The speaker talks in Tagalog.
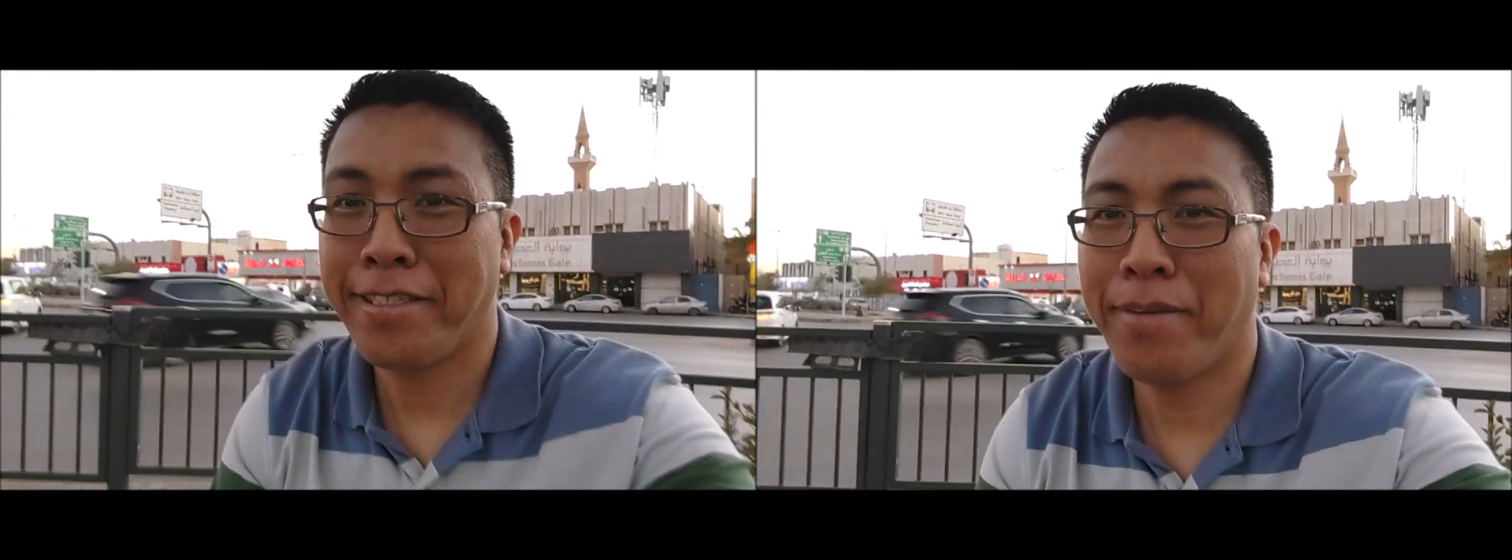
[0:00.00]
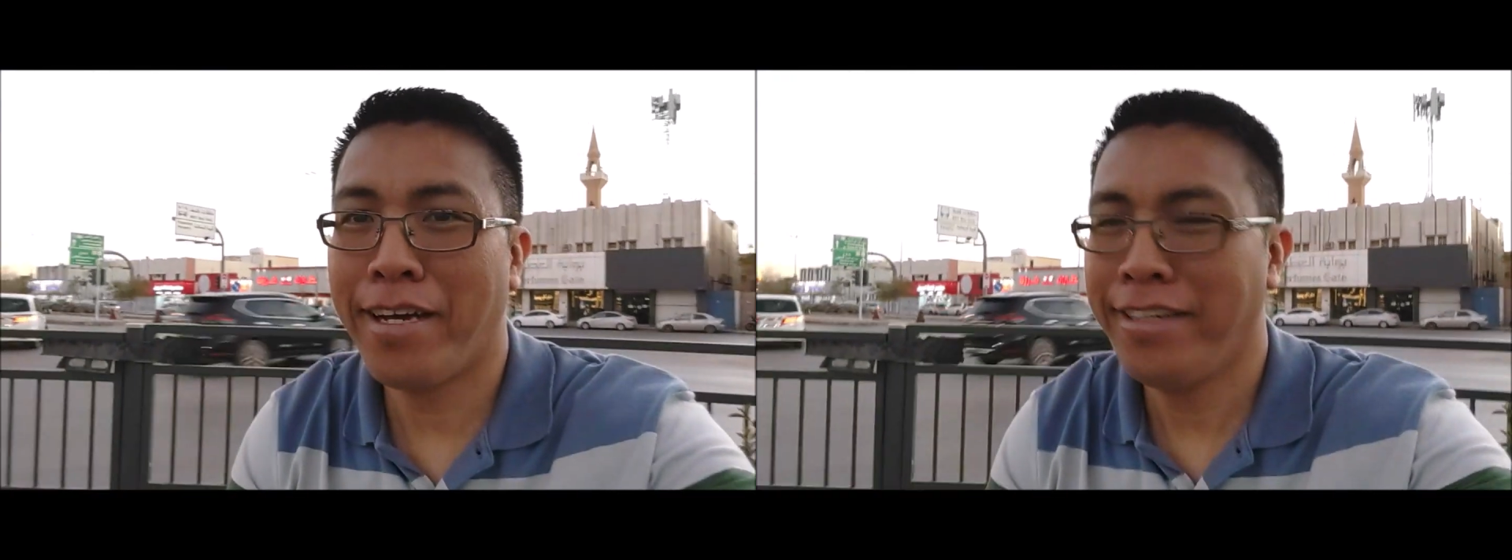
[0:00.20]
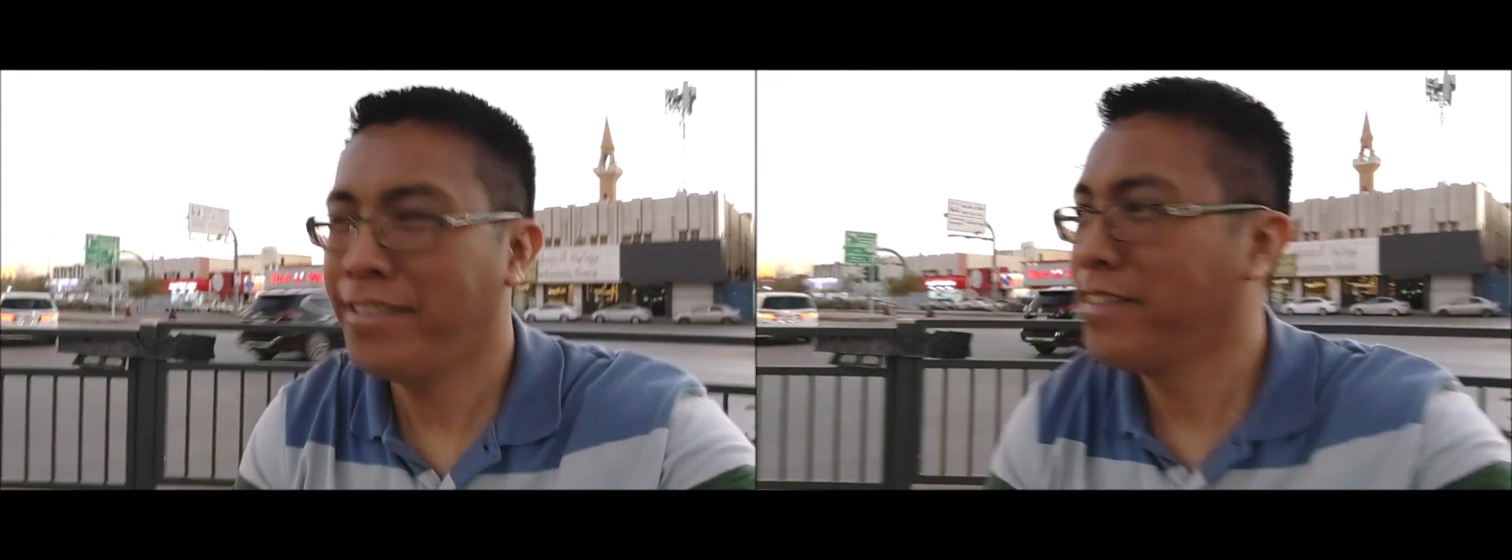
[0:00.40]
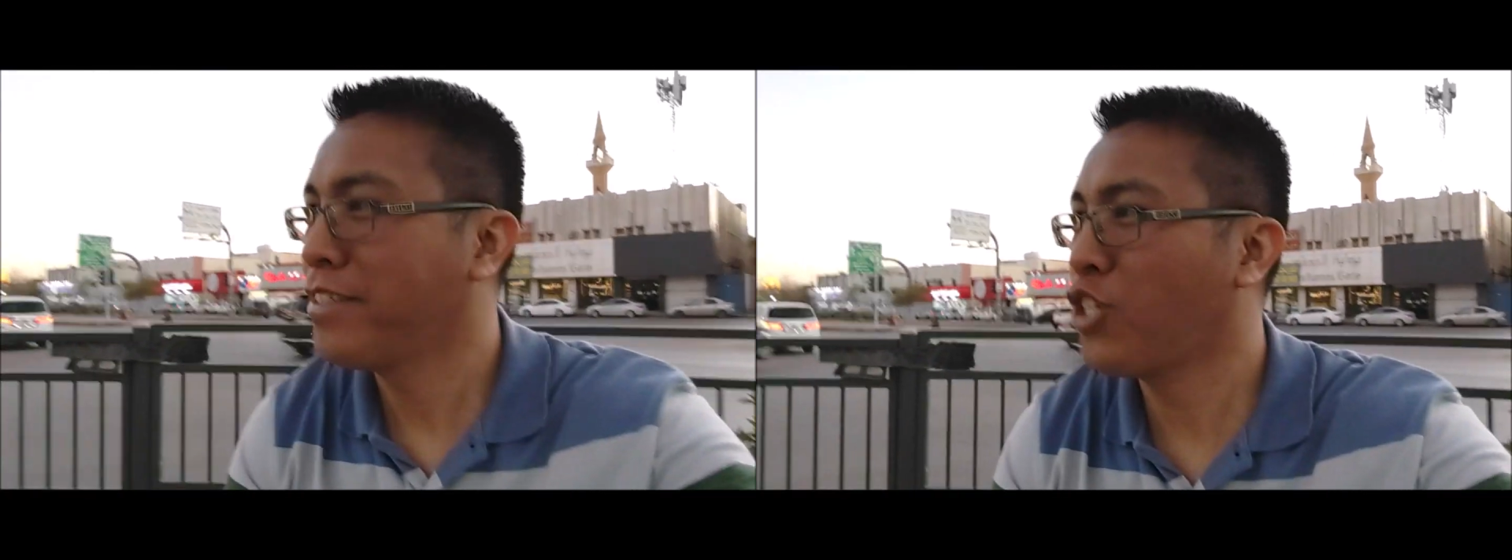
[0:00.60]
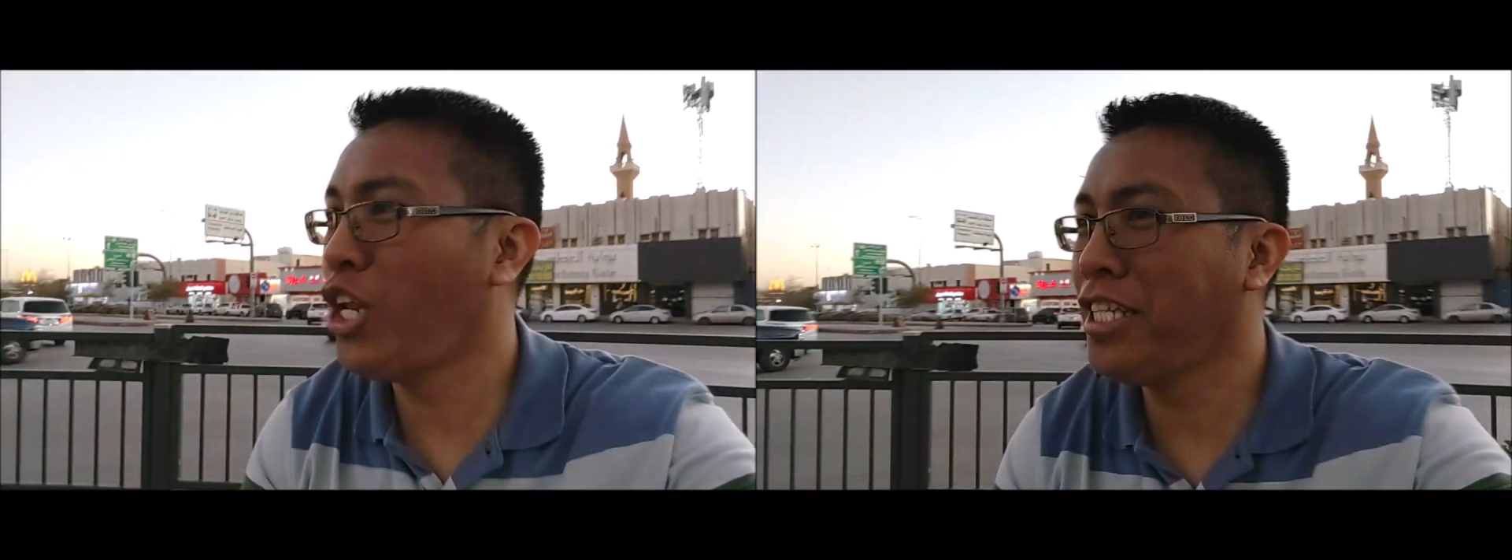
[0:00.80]
'Di ba?
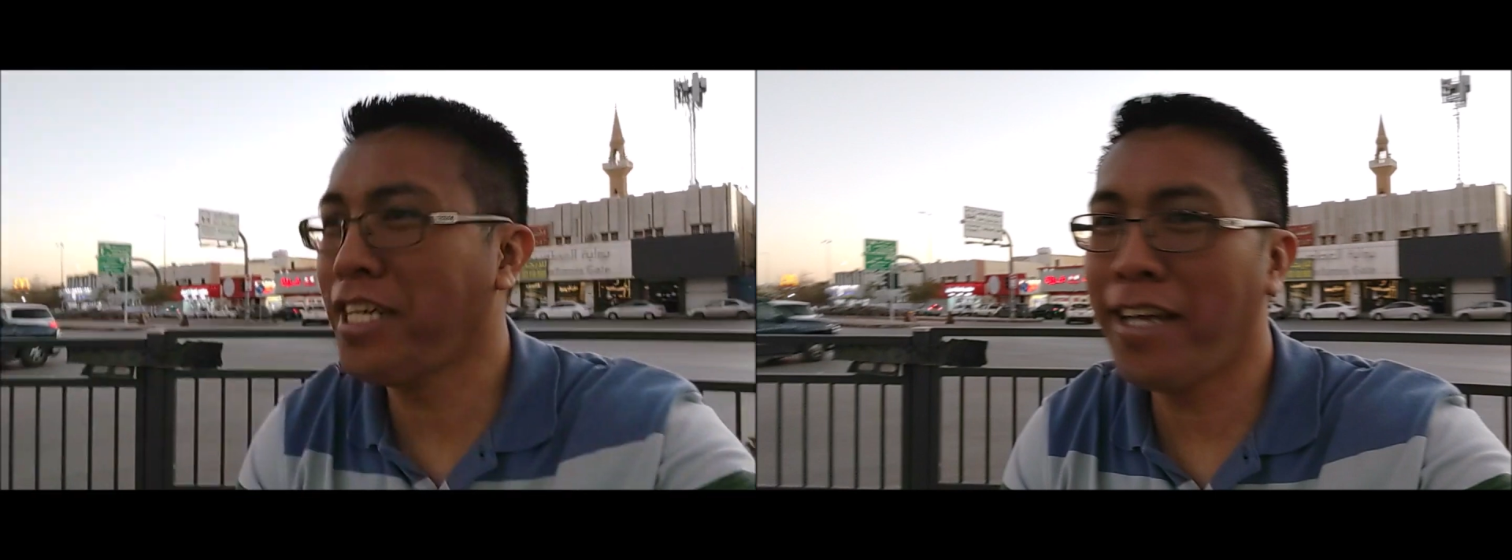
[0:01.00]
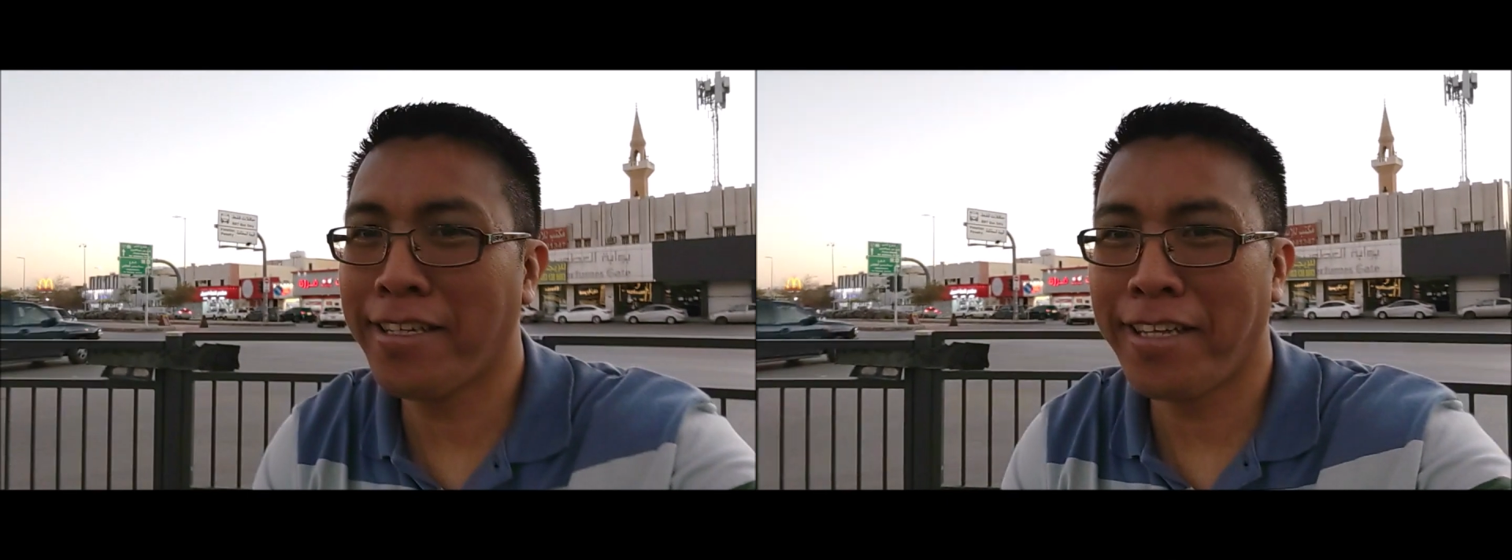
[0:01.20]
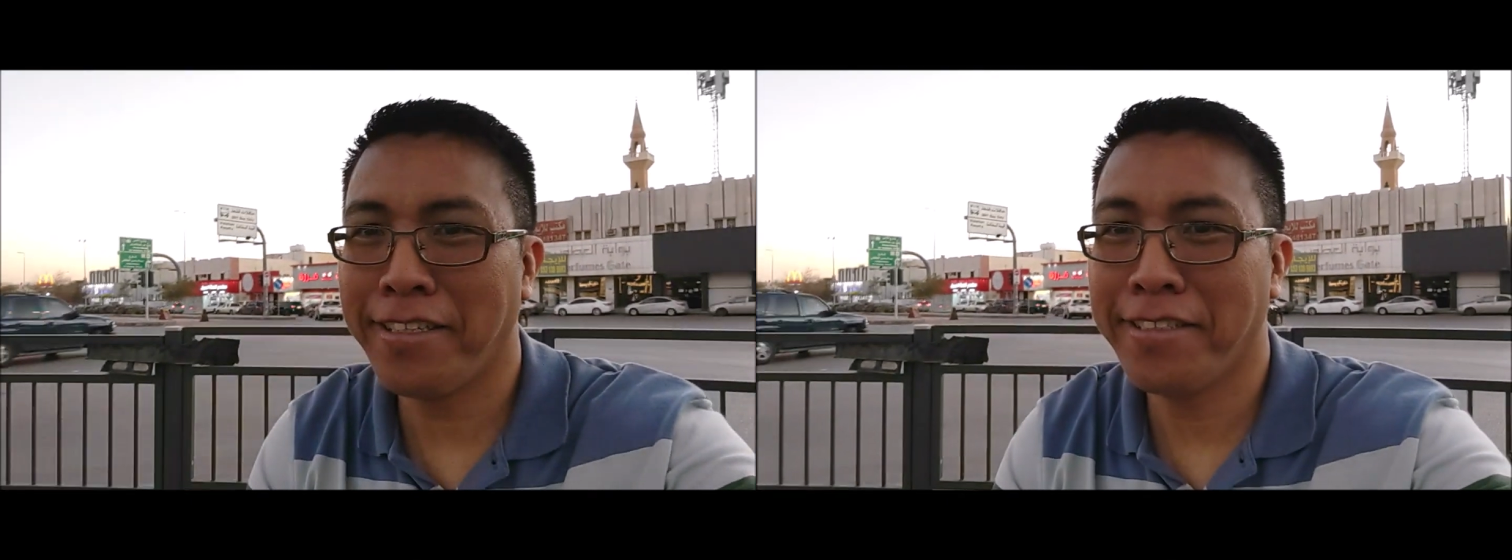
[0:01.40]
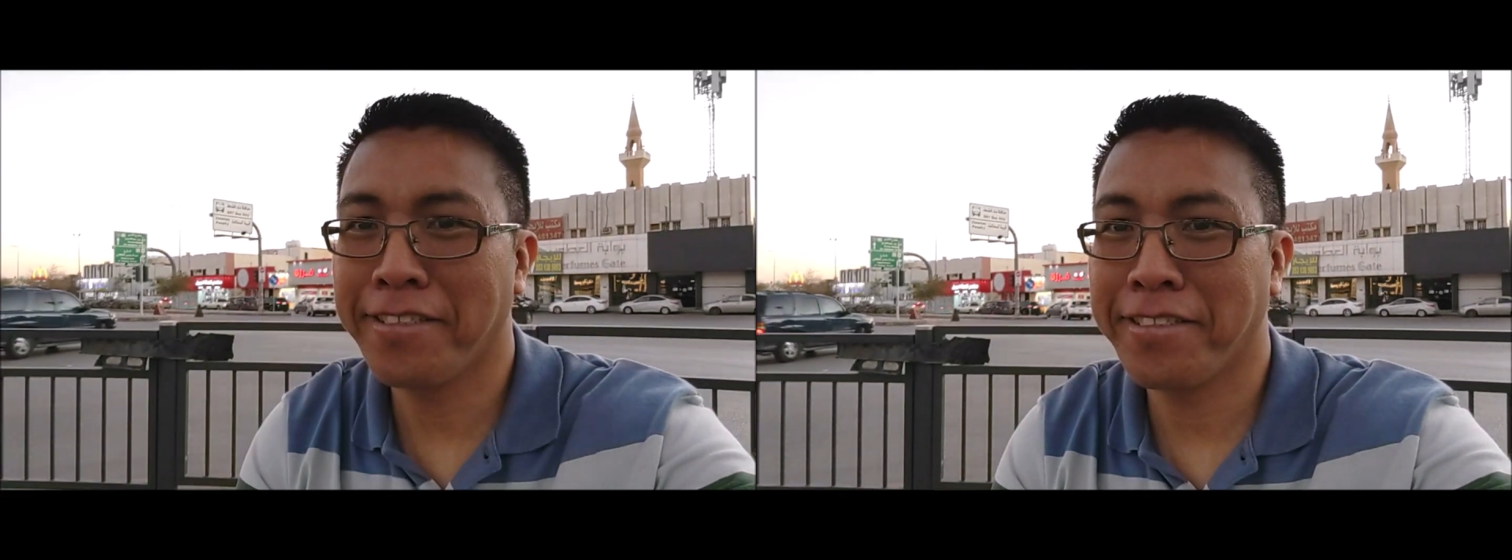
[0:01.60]
Sulitin natin.